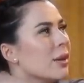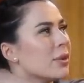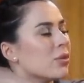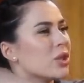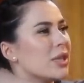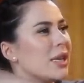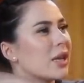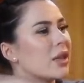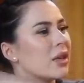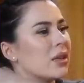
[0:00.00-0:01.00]
потому что
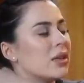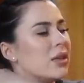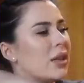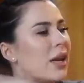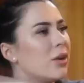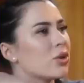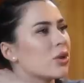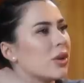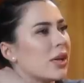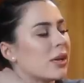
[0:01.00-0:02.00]
некоторые нагнетают,
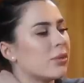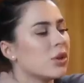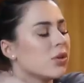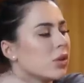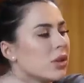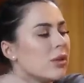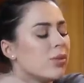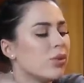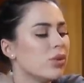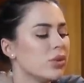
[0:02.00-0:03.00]
что якобы чего-то не
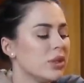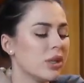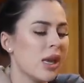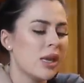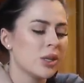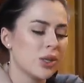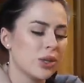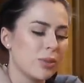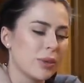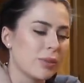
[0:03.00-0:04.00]
будет,
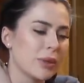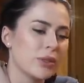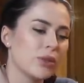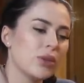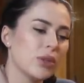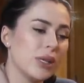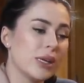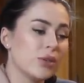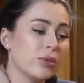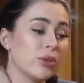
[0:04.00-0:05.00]
что-то пропадет, и
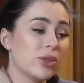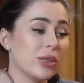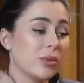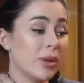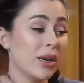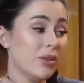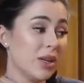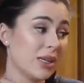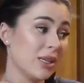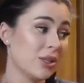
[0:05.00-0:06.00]
я думаю, что это правда,
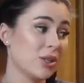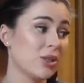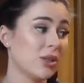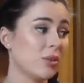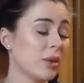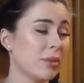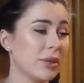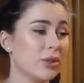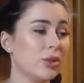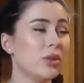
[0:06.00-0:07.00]
конечно, что-то
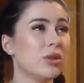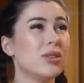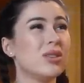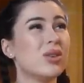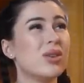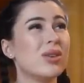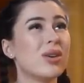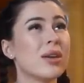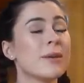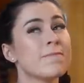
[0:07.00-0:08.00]
пропадет,
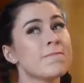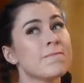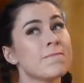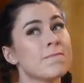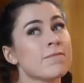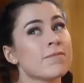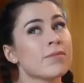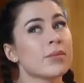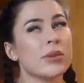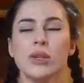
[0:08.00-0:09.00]
но...
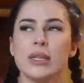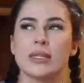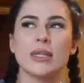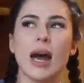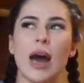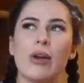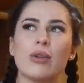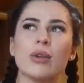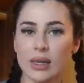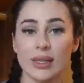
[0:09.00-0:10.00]
Ну, не
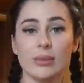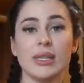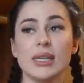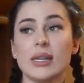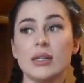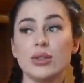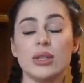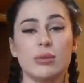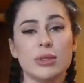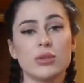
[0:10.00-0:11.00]
знаю. Когда мы ехали
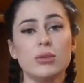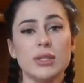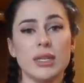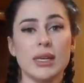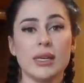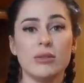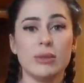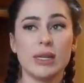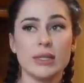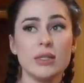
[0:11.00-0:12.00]
сюда, в Москву, мы заехали в
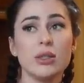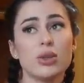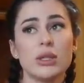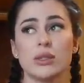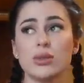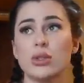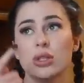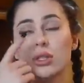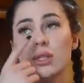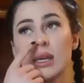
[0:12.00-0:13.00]
магазин
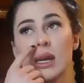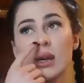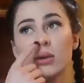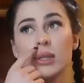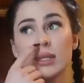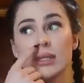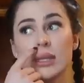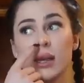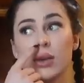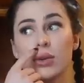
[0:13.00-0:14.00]
круглосуточный у нас на
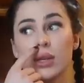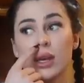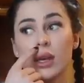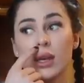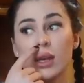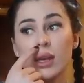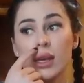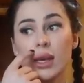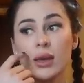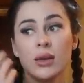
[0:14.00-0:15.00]
районе,
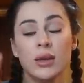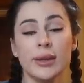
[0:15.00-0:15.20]
и